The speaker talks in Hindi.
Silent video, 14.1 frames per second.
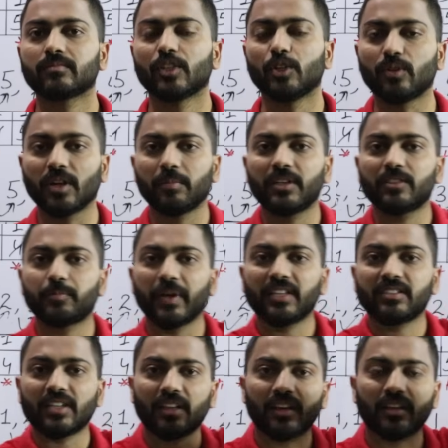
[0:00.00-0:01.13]
क्योंकि हमने स्पेस
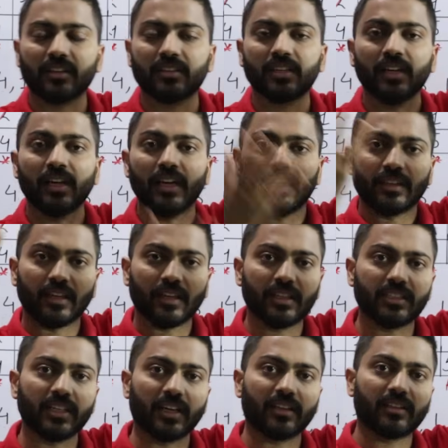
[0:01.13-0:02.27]
ज़्यादा कर दी ताकि
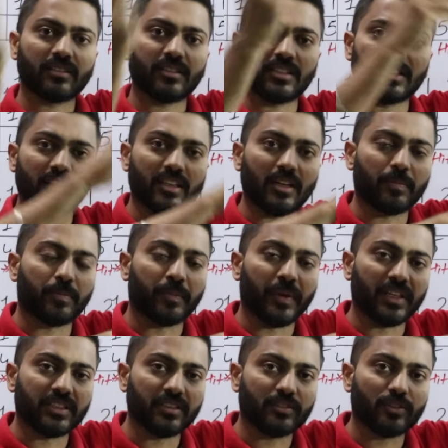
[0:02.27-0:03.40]
ज़्यादा से ज़्यादा
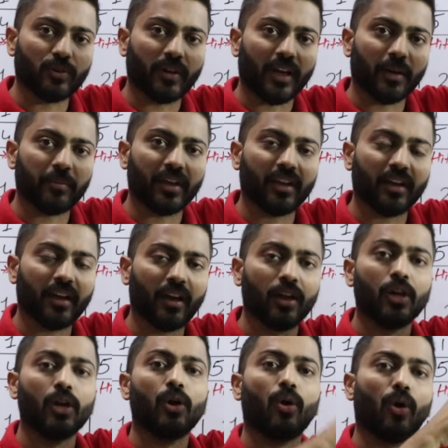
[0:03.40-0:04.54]
पेजेस जो है मेरे
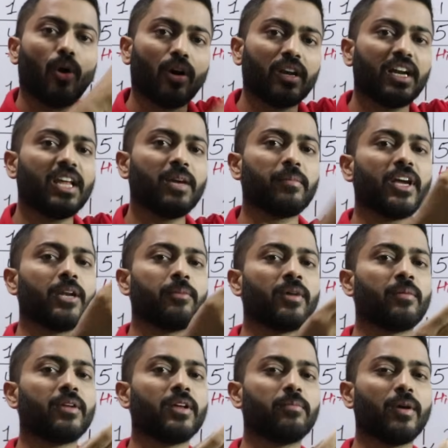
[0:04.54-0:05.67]
ऑलरेडी मेन
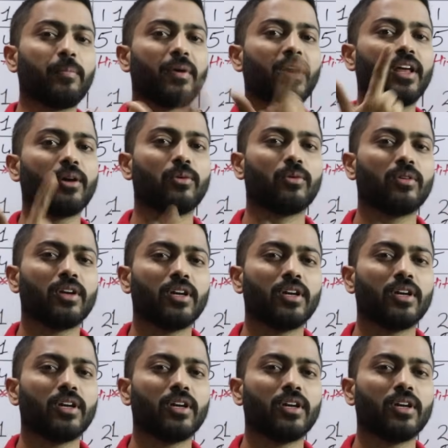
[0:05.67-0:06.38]
मेमोरी में पड़े हों